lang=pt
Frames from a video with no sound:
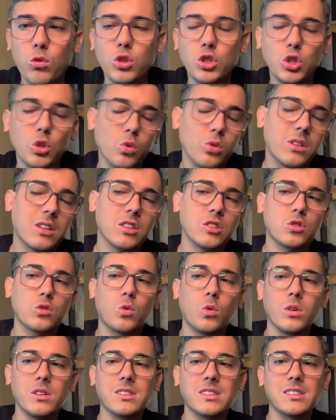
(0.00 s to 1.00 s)
de outras
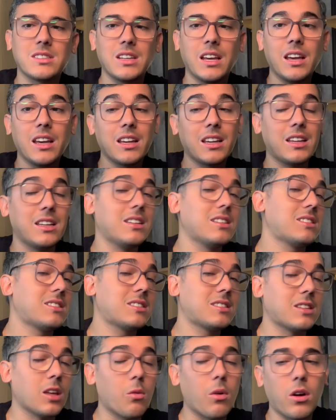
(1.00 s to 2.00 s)
coisas que
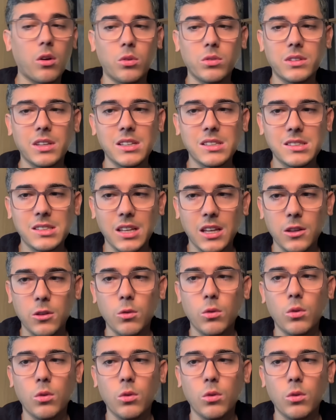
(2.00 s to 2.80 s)
estão acontecendo.